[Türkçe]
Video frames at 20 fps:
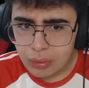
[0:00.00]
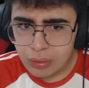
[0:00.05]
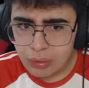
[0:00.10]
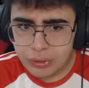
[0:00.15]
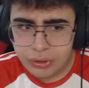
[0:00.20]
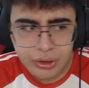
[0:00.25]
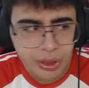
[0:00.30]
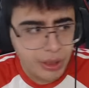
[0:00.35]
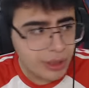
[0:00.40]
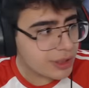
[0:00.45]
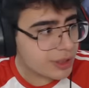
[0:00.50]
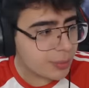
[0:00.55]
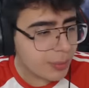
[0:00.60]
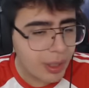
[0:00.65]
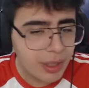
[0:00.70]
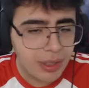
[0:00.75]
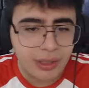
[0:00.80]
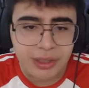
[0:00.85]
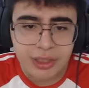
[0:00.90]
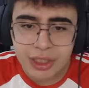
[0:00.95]
Şey
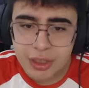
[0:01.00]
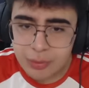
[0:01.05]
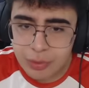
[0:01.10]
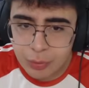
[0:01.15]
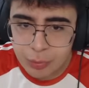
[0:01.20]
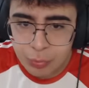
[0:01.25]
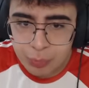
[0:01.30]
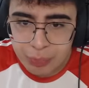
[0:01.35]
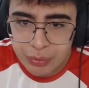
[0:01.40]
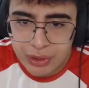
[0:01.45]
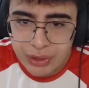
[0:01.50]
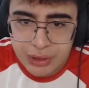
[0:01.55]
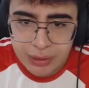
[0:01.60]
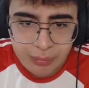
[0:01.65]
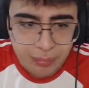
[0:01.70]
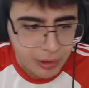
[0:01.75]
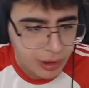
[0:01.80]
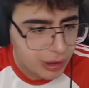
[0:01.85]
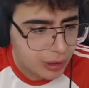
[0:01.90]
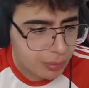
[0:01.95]
Smiley şimdi bu pig,
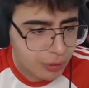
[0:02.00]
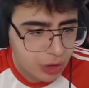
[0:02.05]
pig bir